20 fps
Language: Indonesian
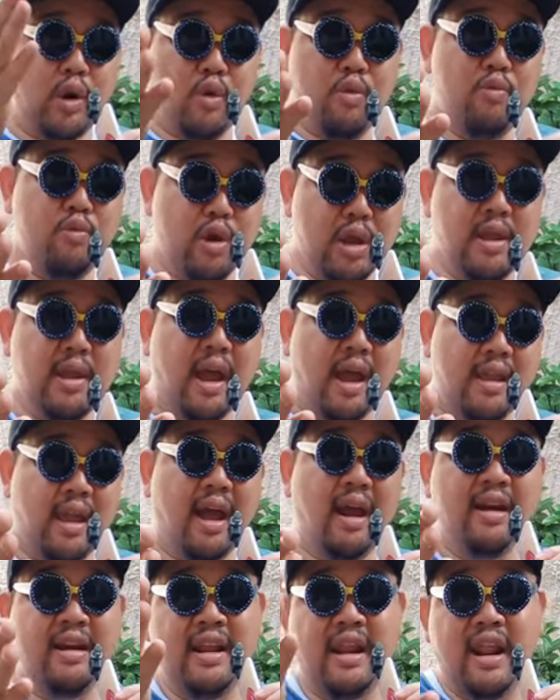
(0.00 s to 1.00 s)
lu mungkin
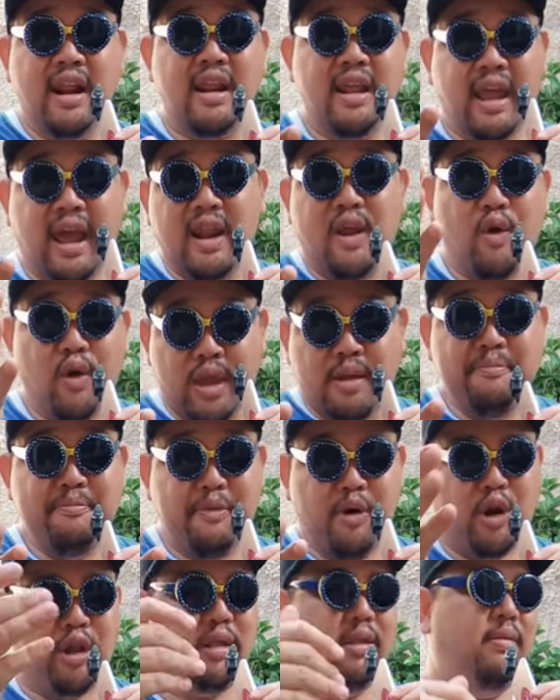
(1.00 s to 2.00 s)
jangan-jangan dealer ikan koi
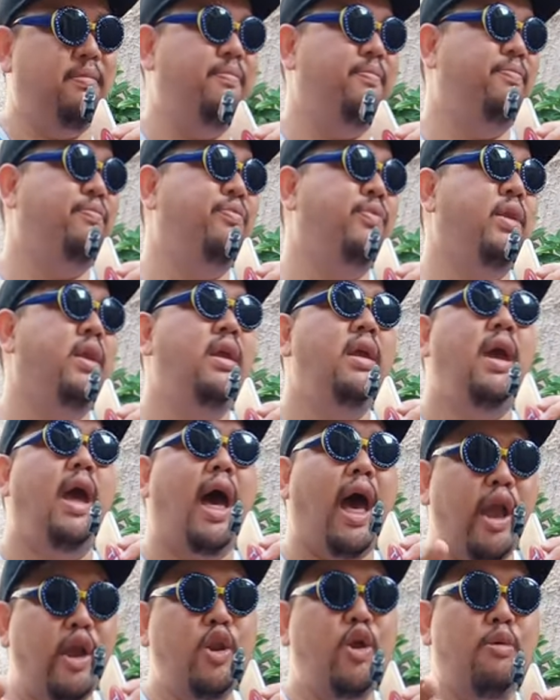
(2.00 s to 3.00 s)
impor
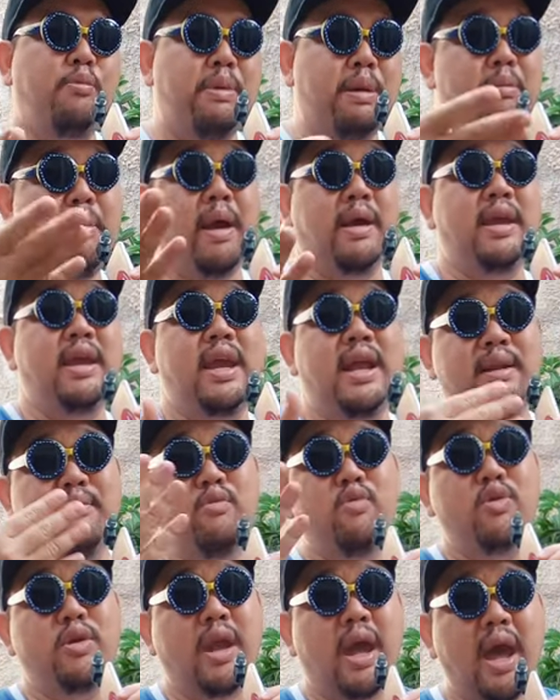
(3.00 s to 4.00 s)
ayo dong berbagi
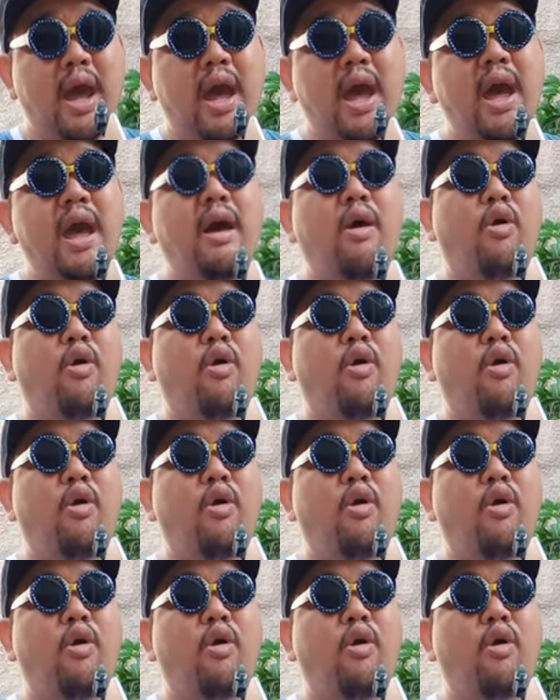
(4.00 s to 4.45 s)
ilmunya